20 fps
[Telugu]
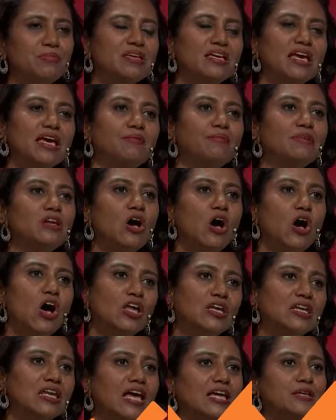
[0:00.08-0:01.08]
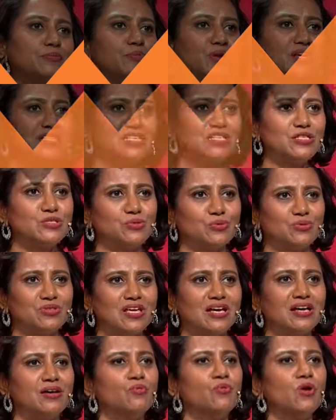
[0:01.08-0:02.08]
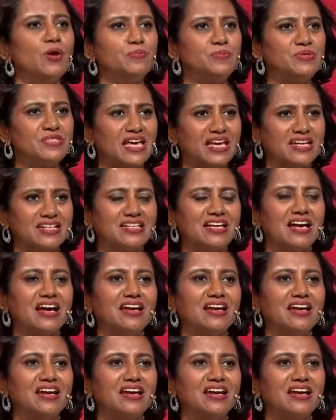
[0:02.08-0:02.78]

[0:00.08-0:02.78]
మీకేమైనా ఆన్లైన్ ప్రెజెన్స్ ఉందా వెబ్సైట్